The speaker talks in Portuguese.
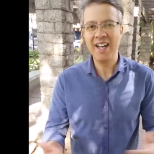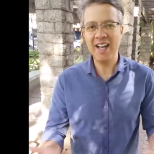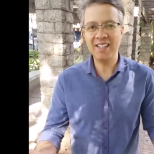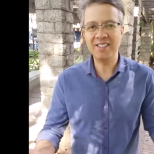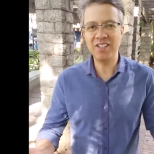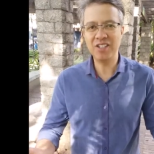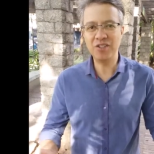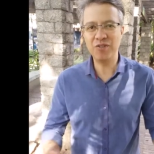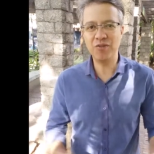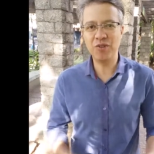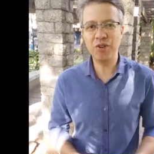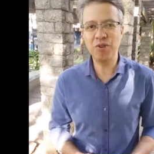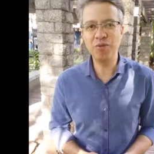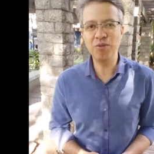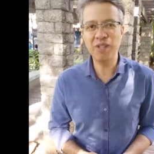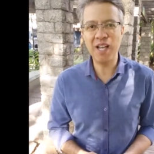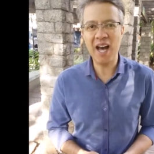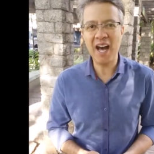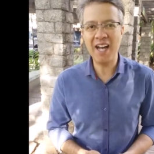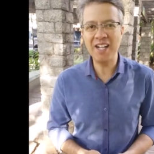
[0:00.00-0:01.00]
essa
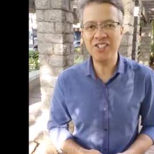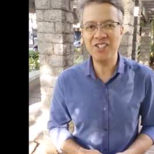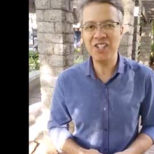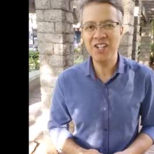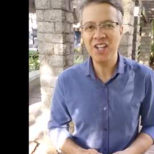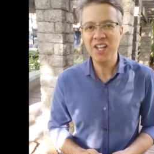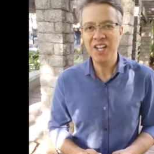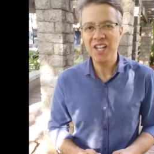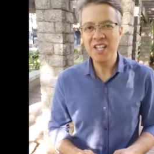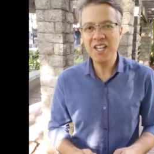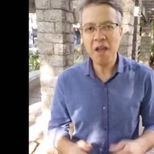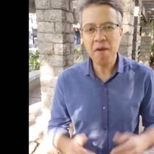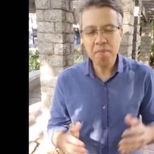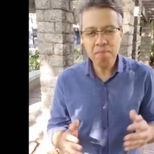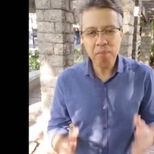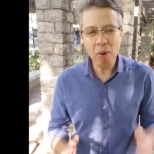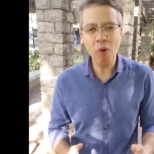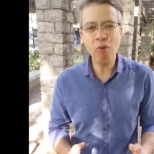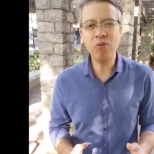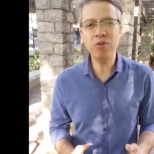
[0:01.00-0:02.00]
dificuldade e em
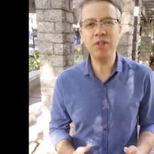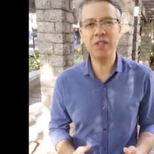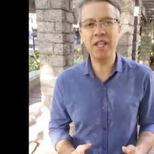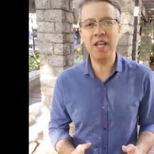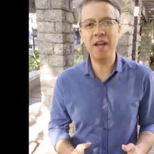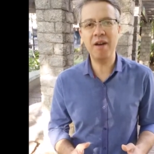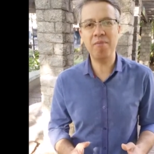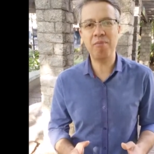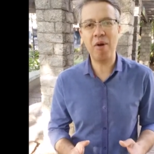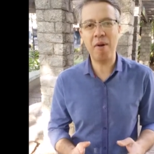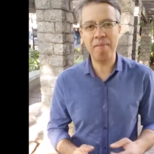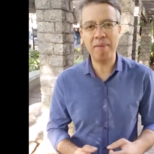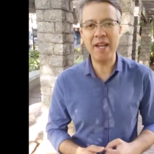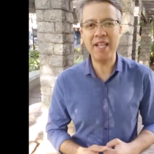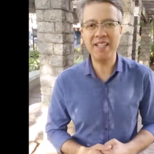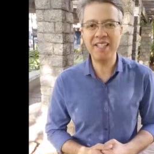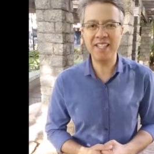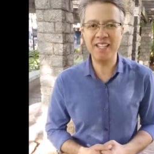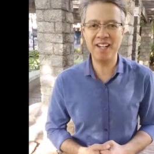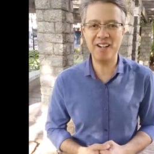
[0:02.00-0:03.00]
pouco tempo
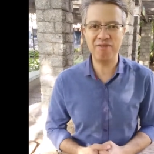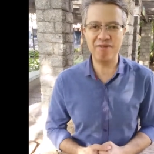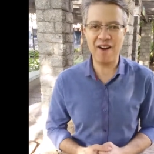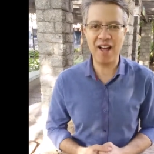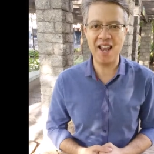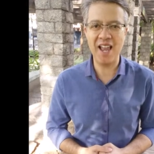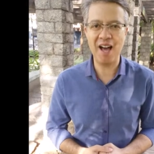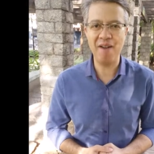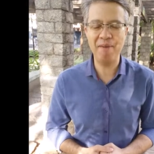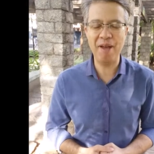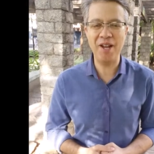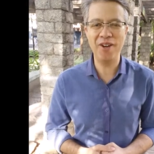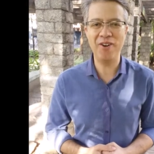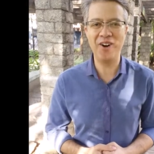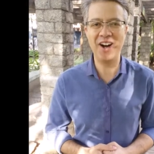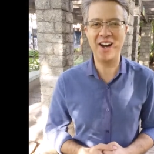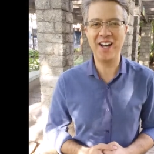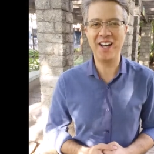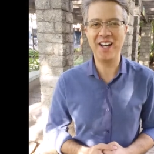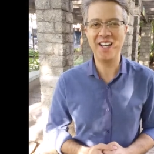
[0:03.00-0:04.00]
aprender a falar
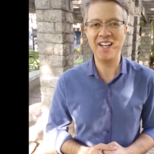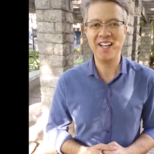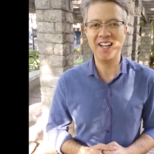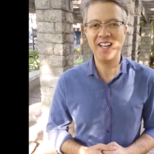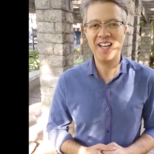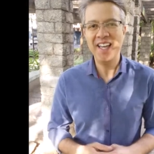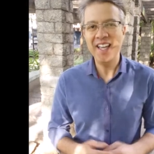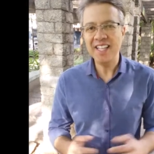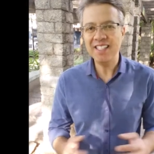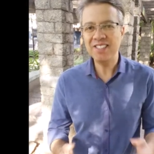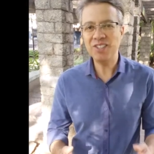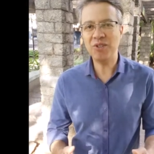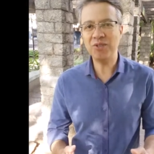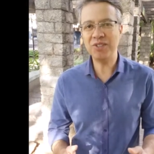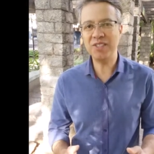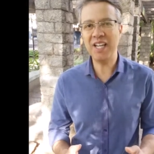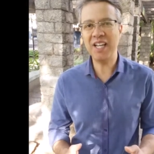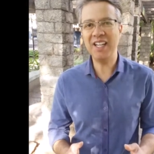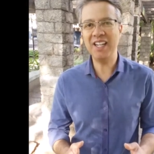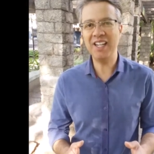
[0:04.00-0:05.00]
melhor. Esse é o
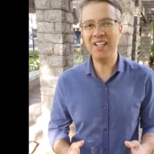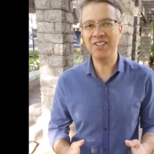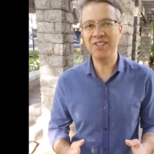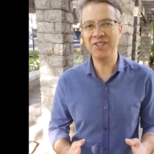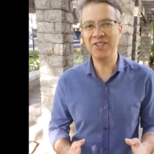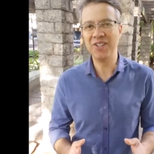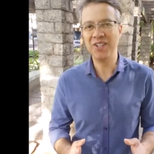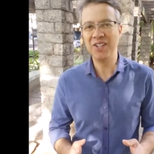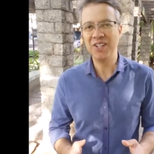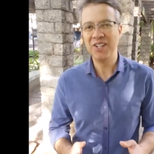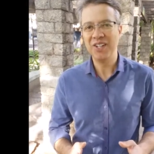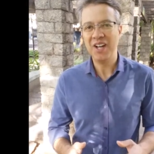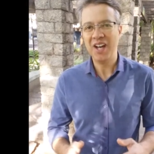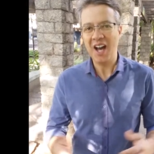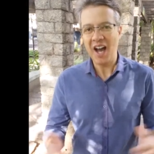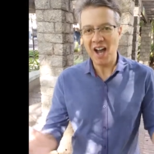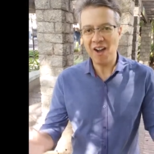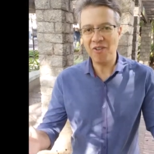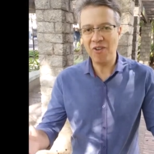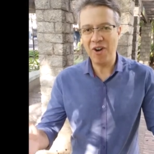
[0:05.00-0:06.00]
segredo.
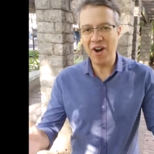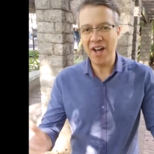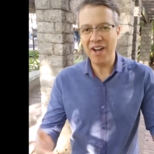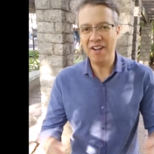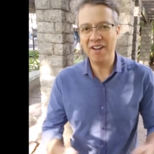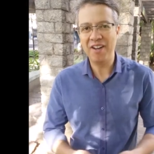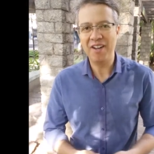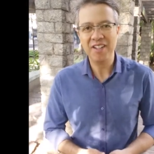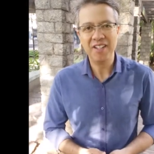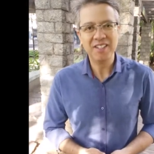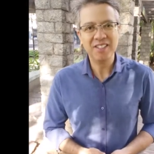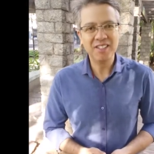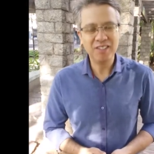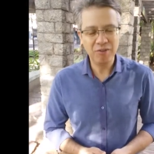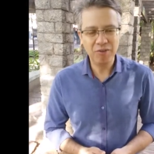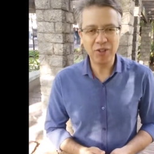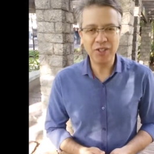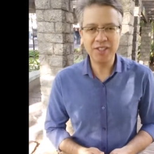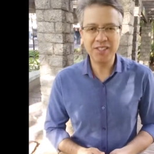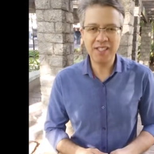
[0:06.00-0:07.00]
Agora, se
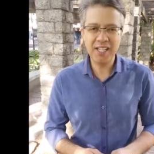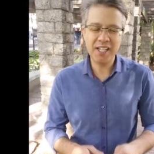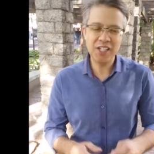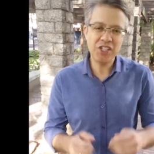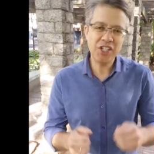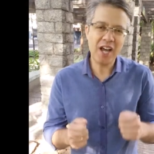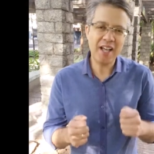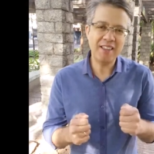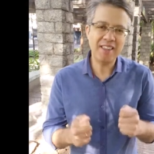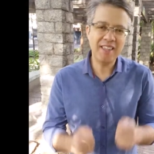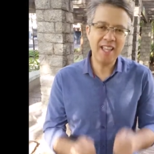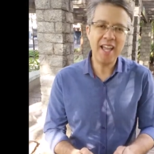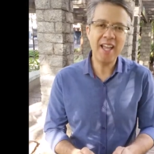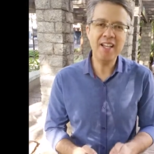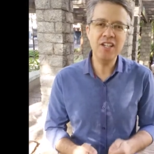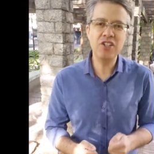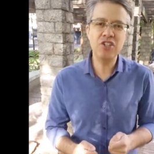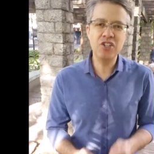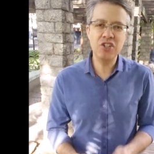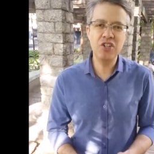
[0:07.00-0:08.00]
você já tem
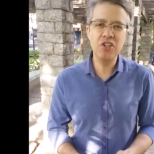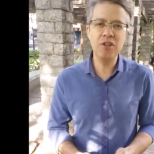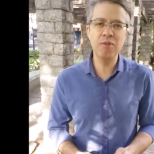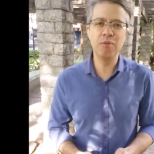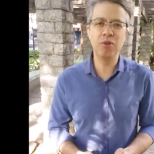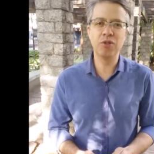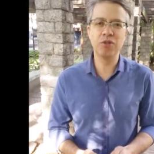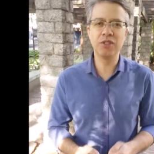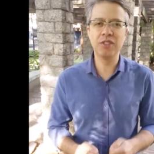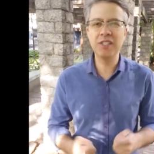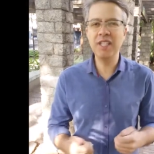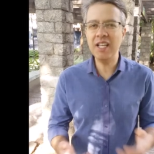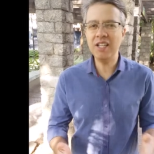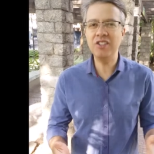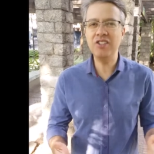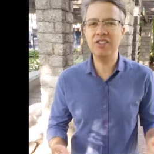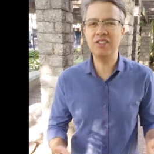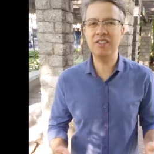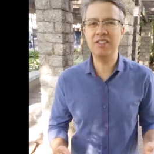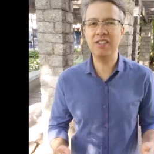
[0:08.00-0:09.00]
estímulos
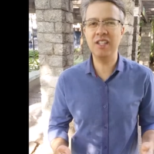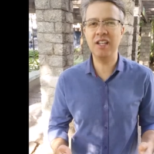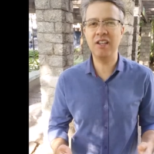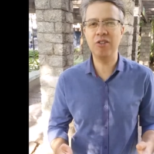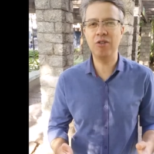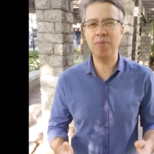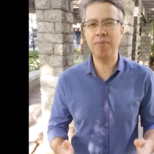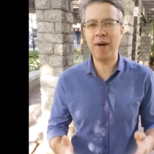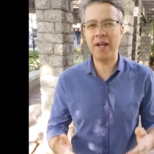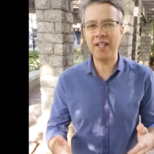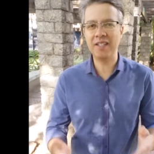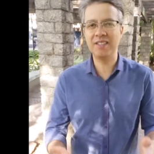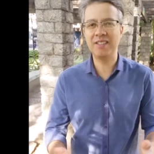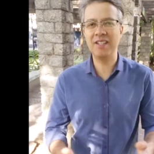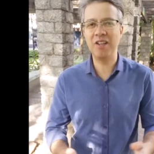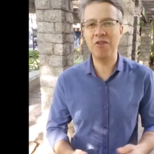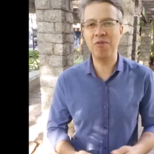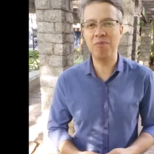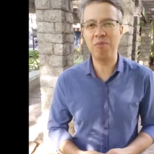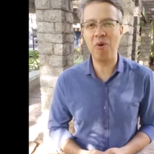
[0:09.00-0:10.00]
desde cedo para
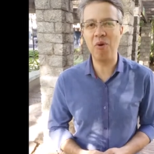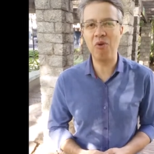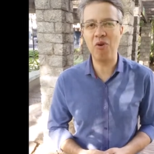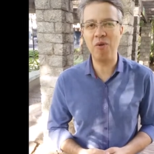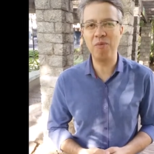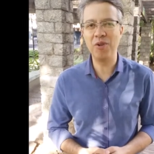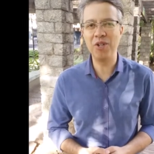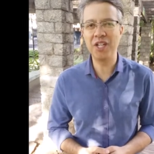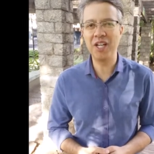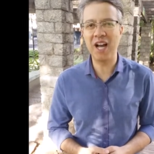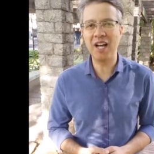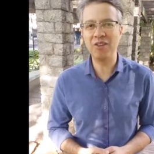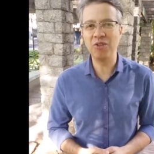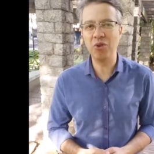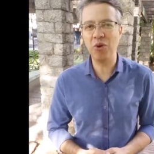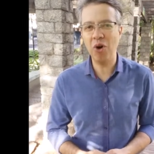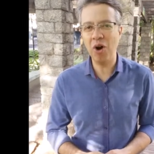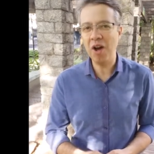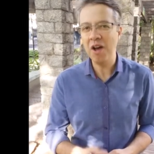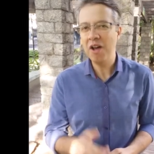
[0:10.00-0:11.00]
ser um bom
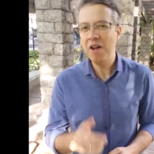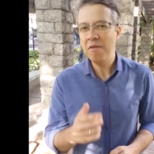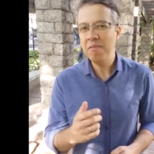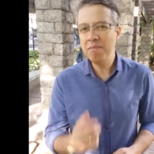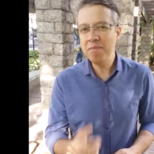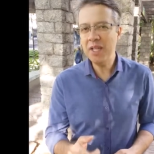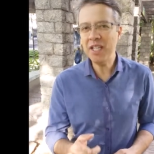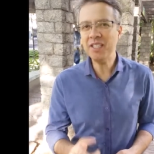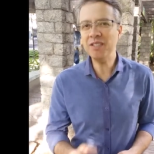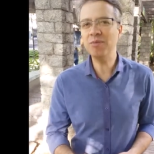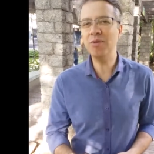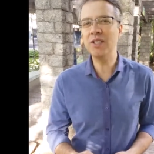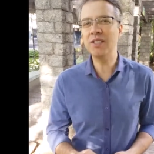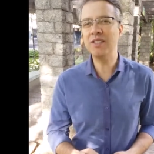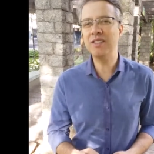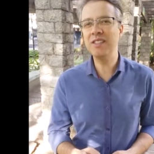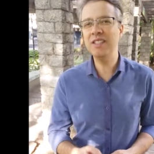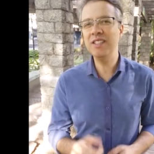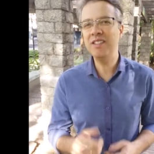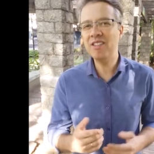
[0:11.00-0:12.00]
comunicador, mesmo
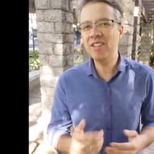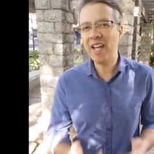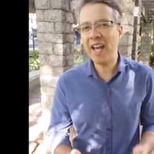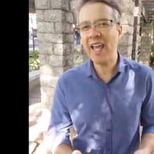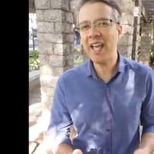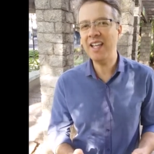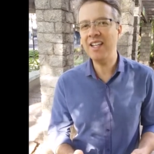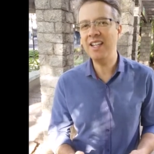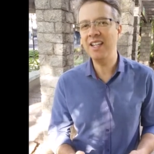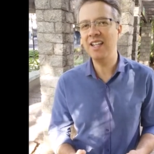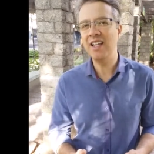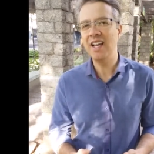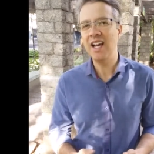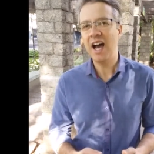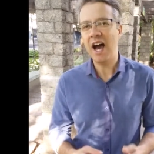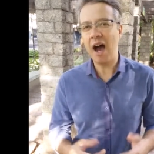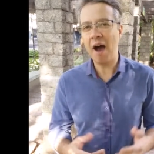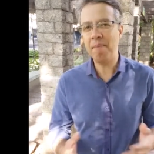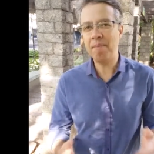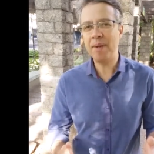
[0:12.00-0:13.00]
assim treine
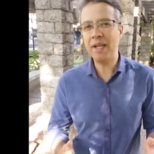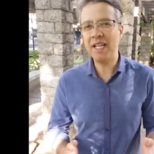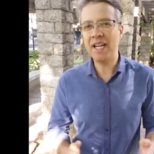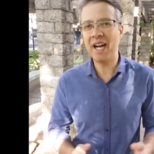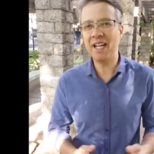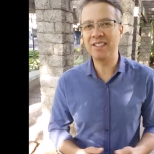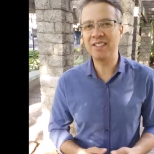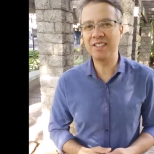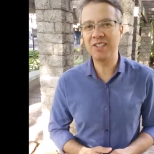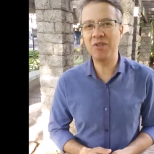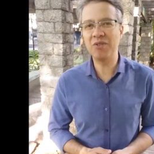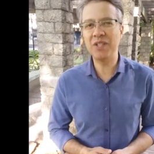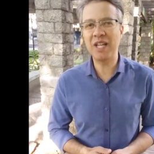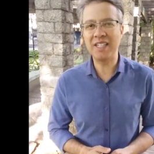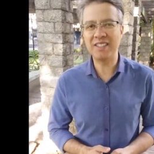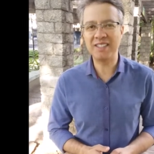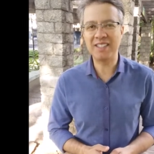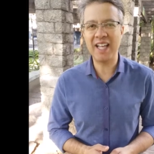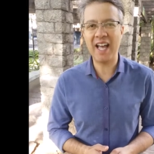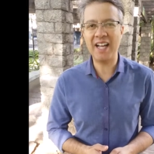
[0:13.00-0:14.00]
a aplicação
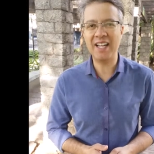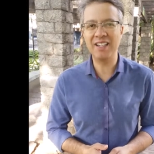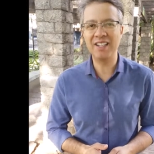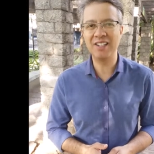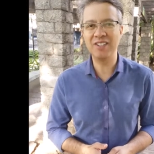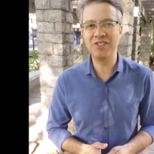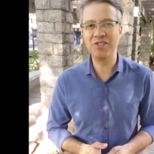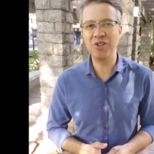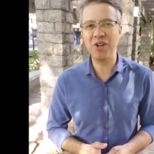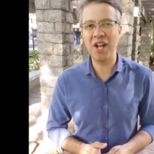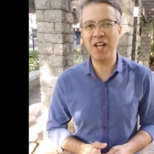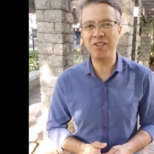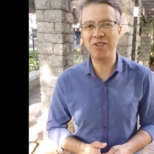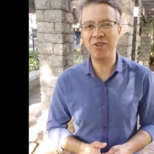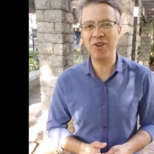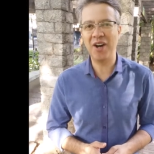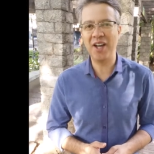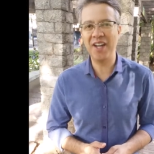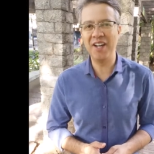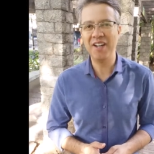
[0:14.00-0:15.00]
das técnicas de
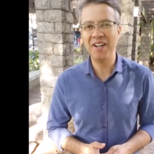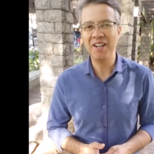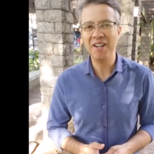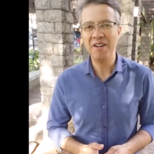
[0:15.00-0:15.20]
oratória,